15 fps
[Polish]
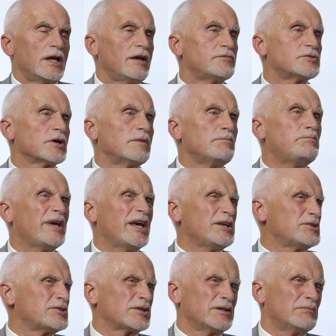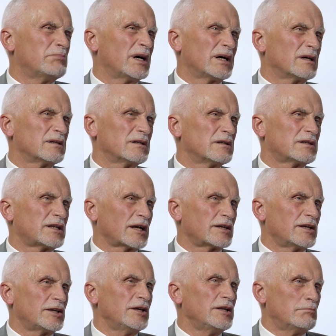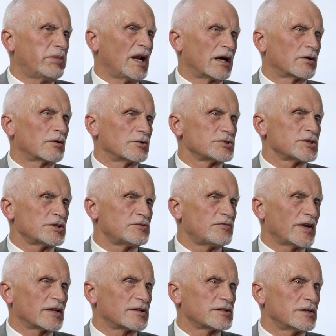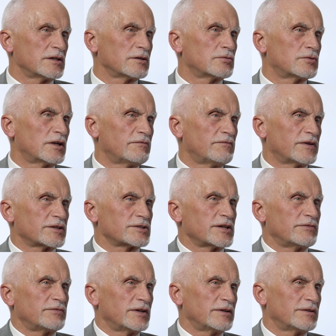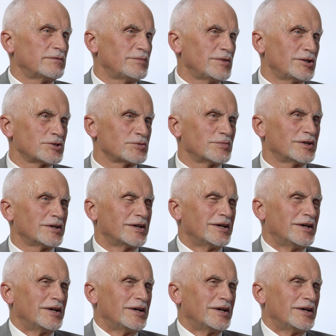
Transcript: I wziąłem pięć chyba takich in blanco zaświadczeń, które w Warszawie mieliśmy